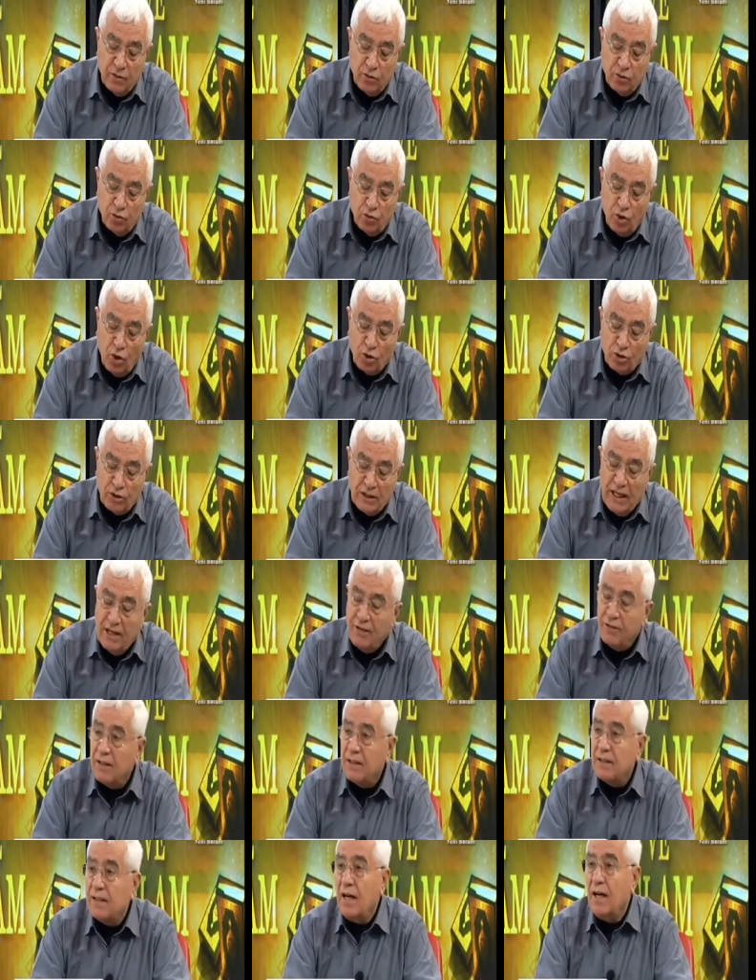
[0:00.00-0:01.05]
dört
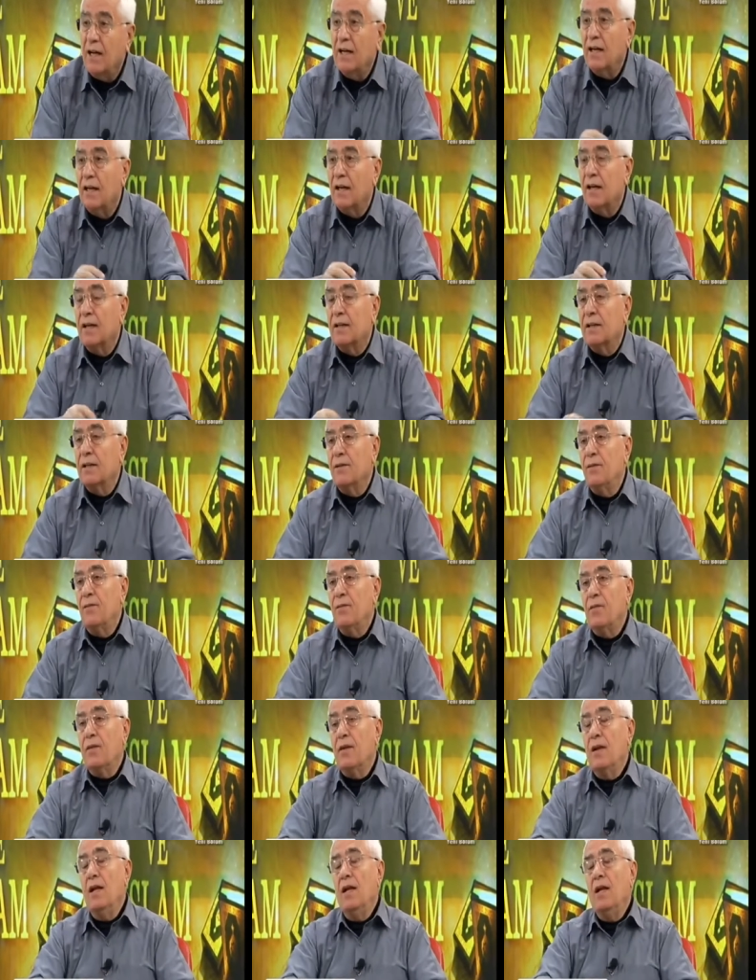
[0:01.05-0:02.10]
evrede ayarladı.
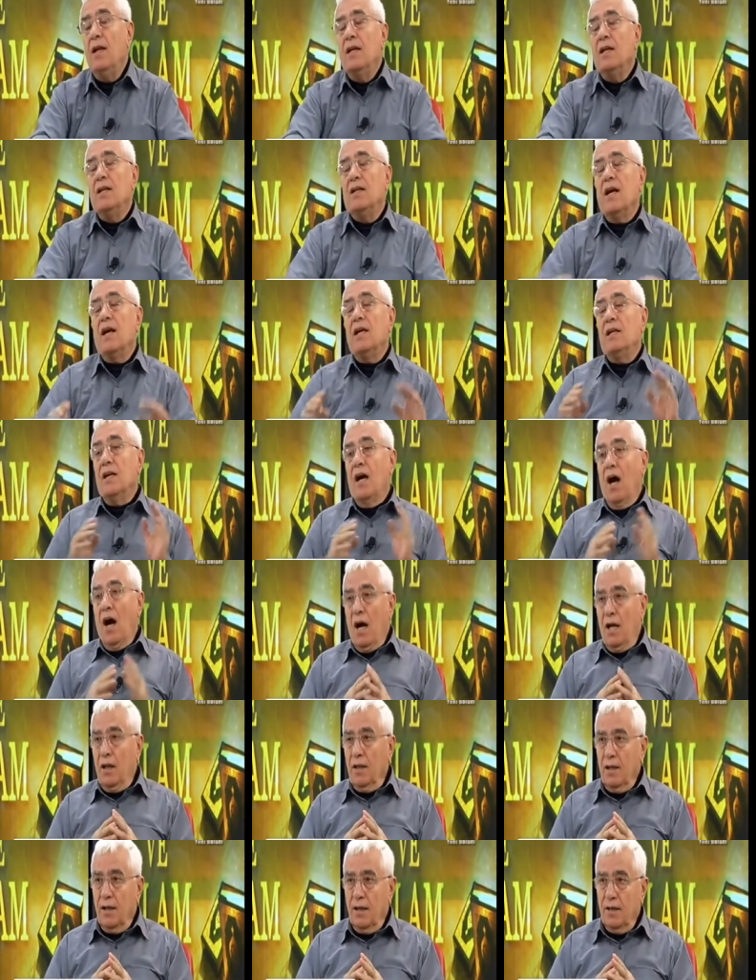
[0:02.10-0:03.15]
Yani
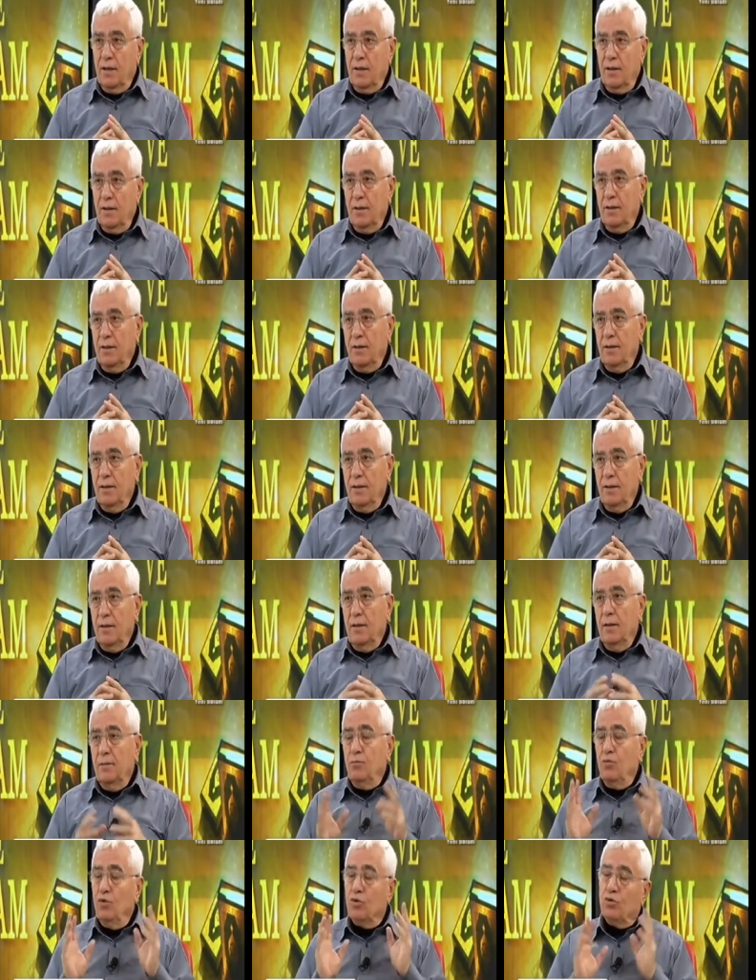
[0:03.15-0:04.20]
Allah
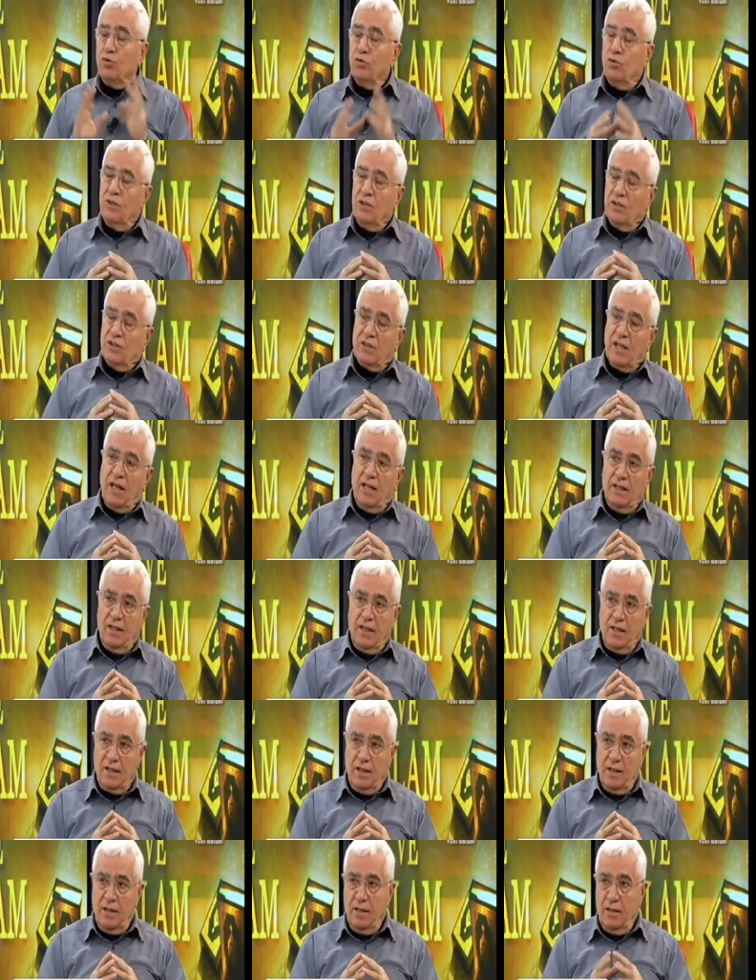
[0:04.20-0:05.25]
Rızıklara, bütün
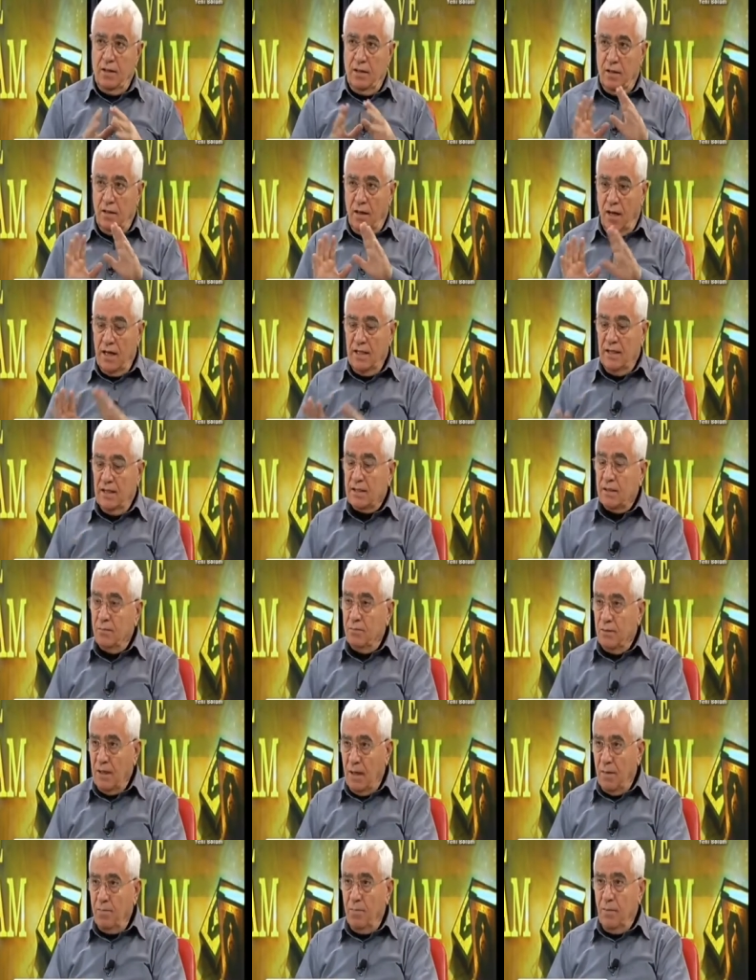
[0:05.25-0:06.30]
insanlara evet.
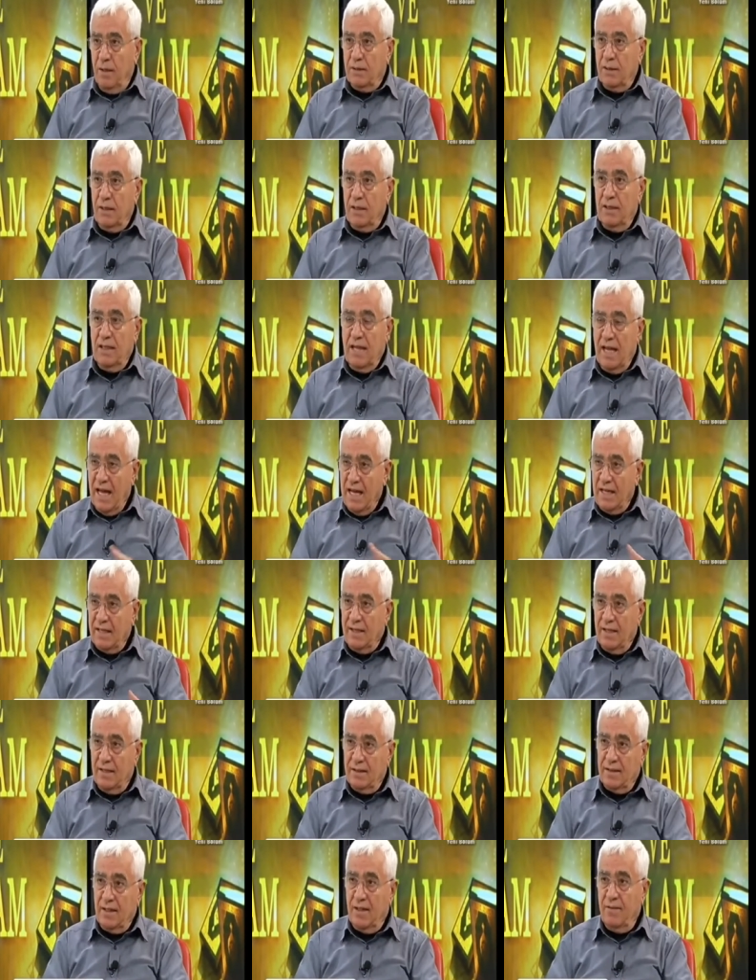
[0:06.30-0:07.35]
ayrım yapmadan
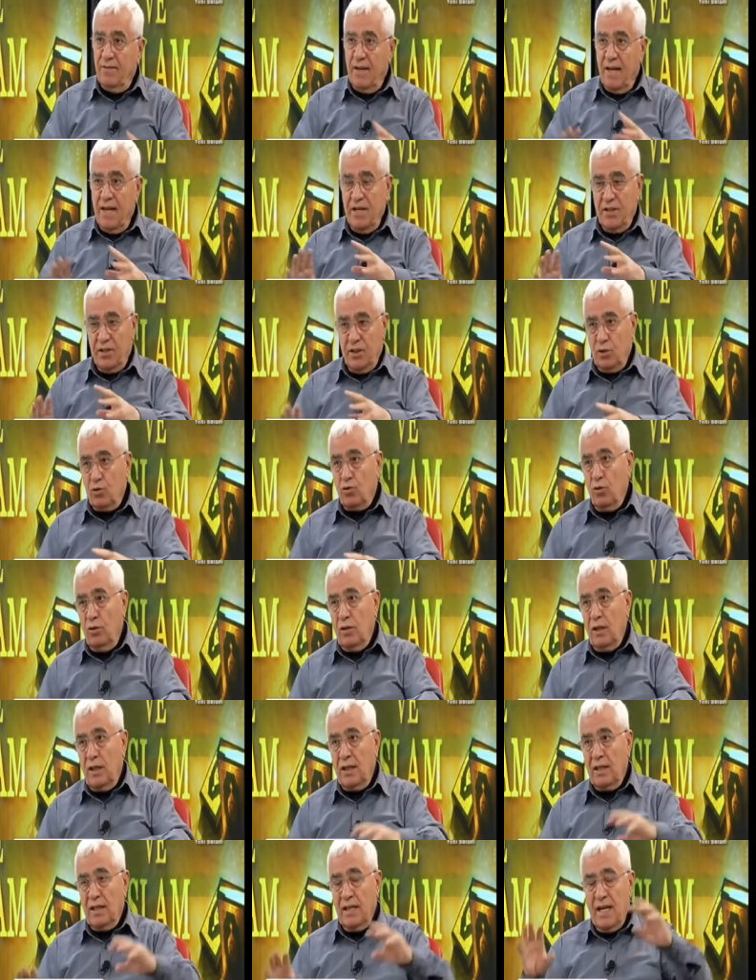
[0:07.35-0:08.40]
herkese ve eşit
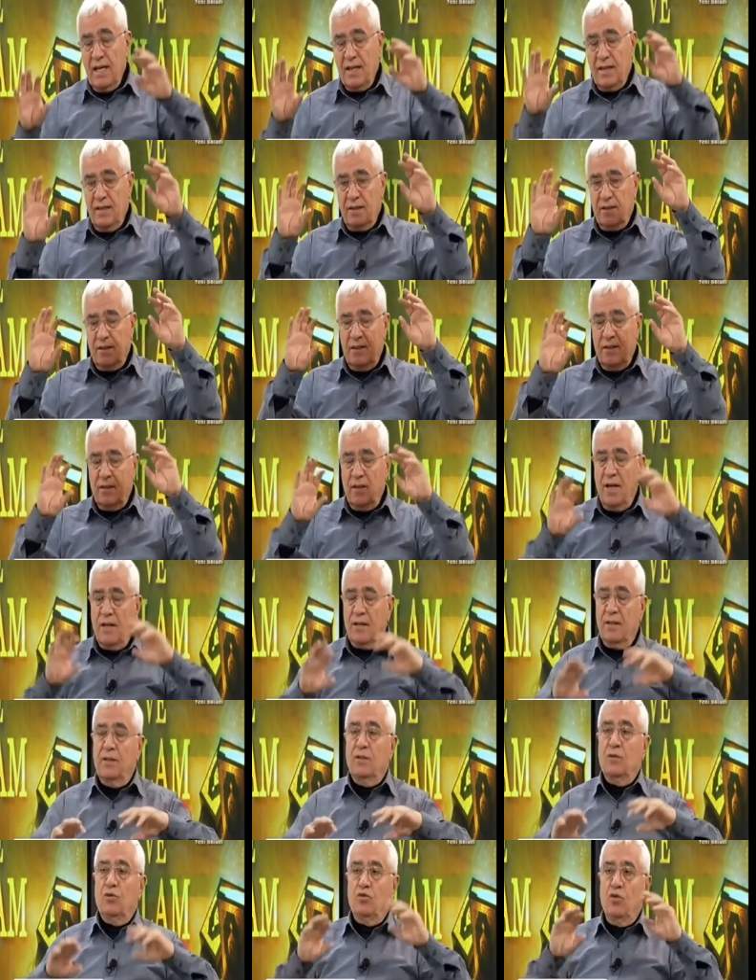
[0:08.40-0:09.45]
olarak herkesin evet.
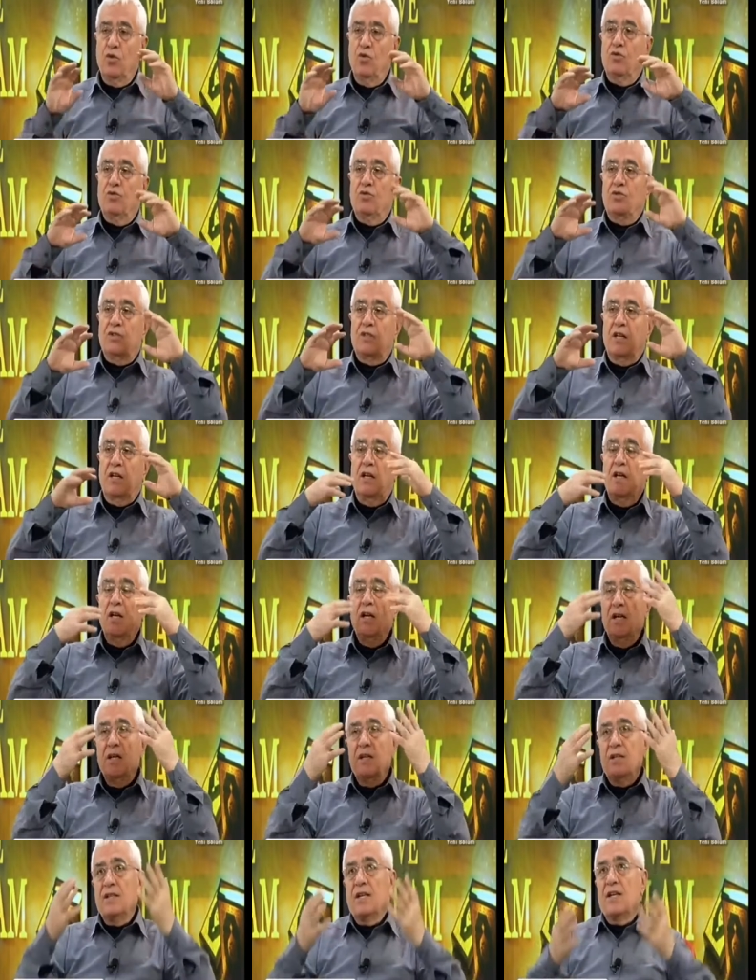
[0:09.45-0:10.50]
karnını doyuracağı,
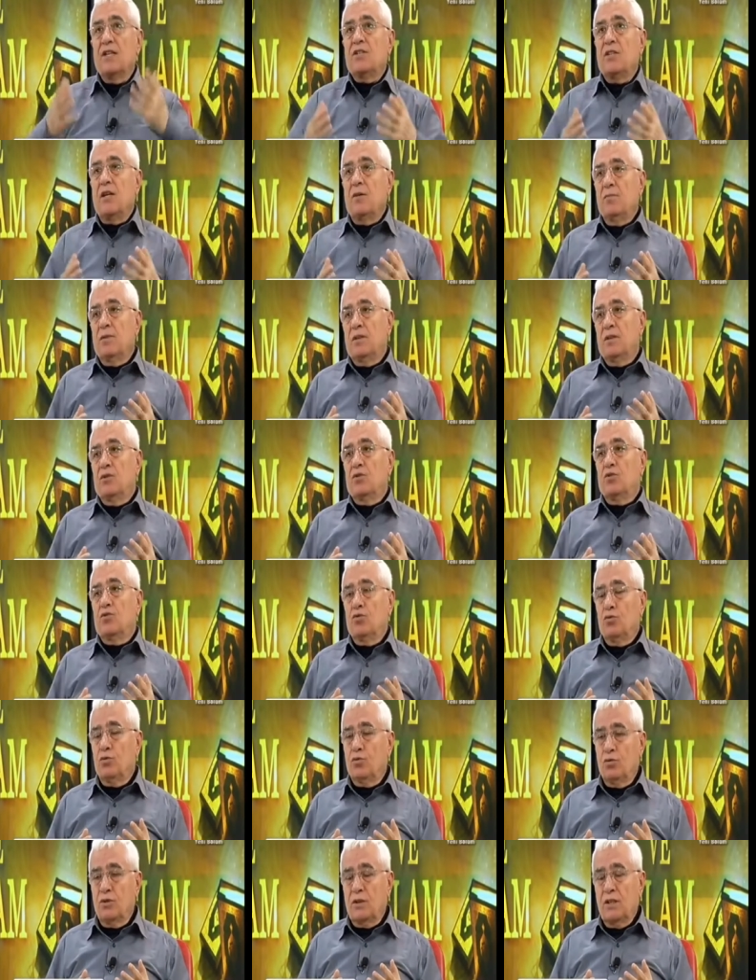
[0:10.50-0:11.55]
yaşamını
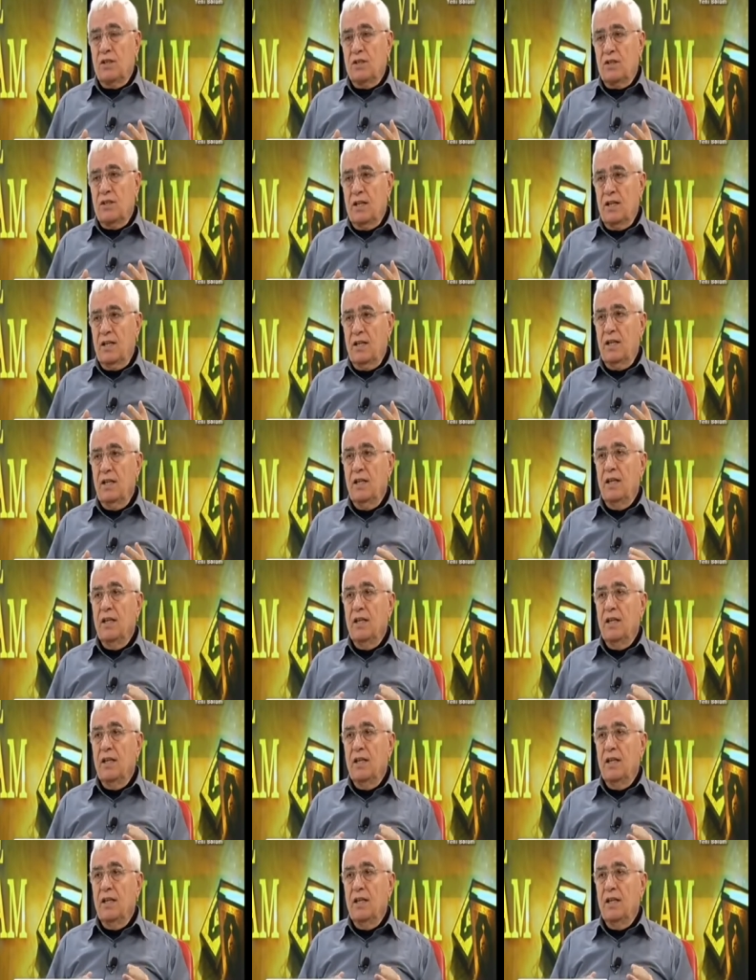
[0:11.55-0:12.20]
sürdüreceği